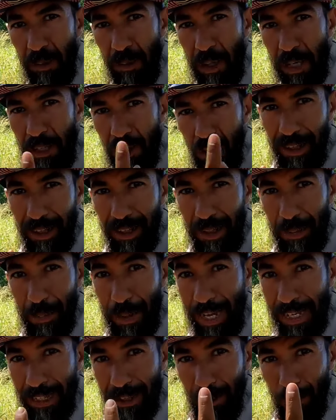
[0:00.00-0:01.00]
بحال
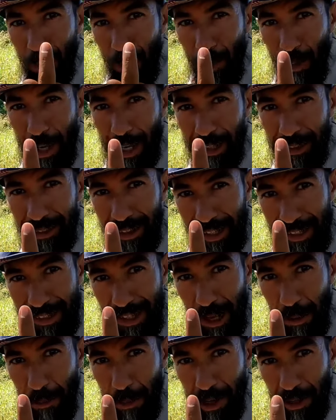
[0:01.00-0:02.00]
بحال تقول واحد
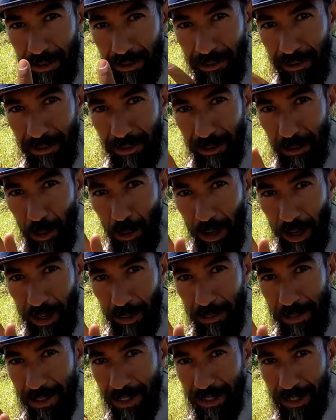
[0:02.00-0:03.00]
نسمه كل
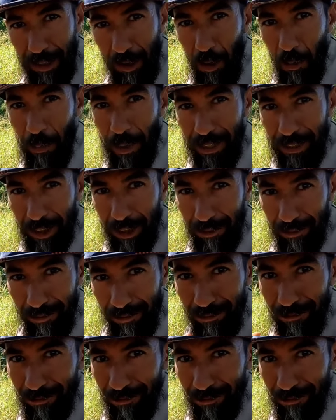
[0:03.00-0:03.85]
5 كيلومتر